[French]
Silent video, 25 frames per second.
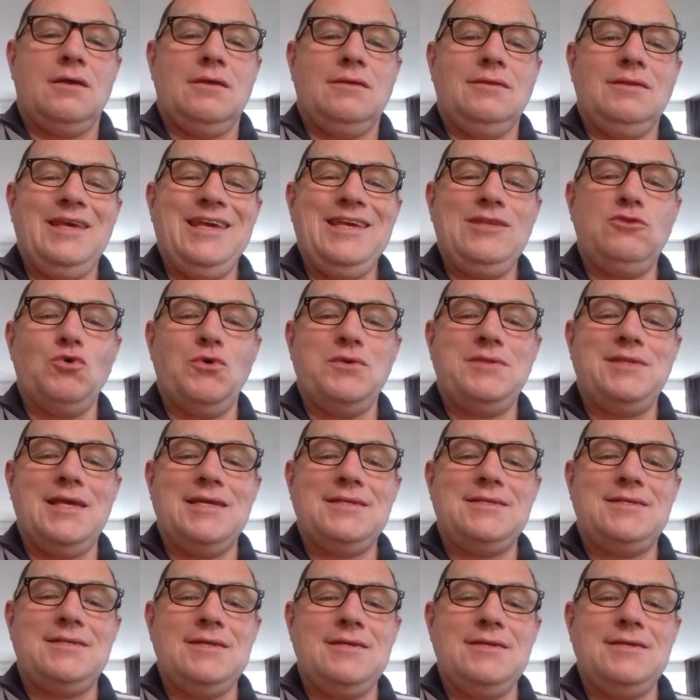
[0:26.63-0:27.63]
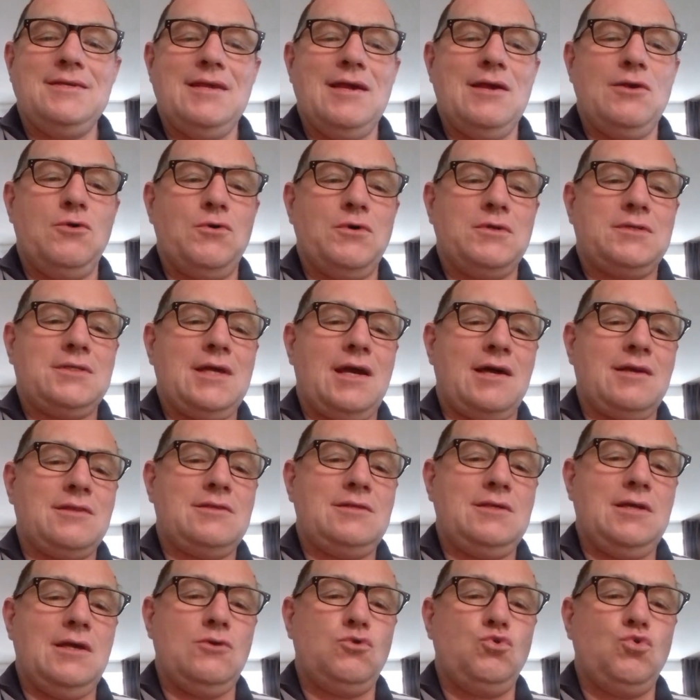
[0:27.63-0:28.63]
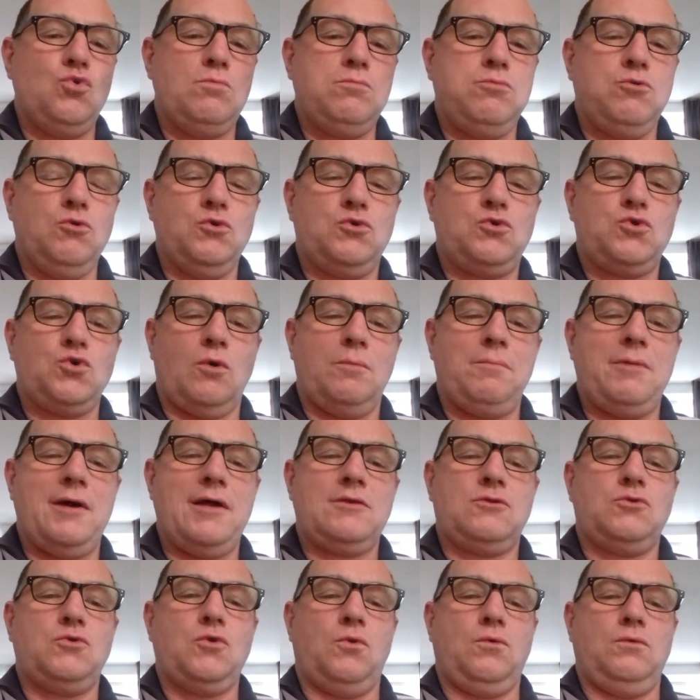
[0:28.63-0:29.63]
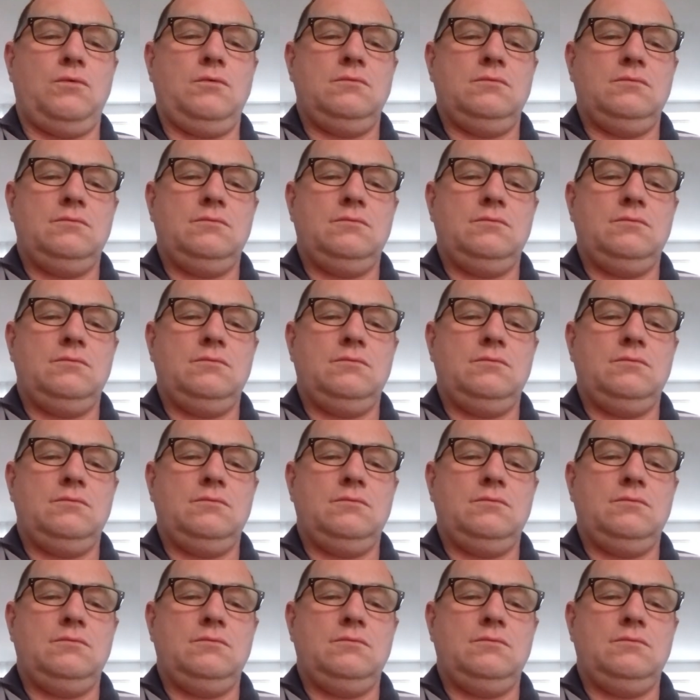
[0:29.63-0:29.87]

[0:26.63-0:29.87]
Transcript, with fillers: ni de désigner le quartier du bout de son bâton.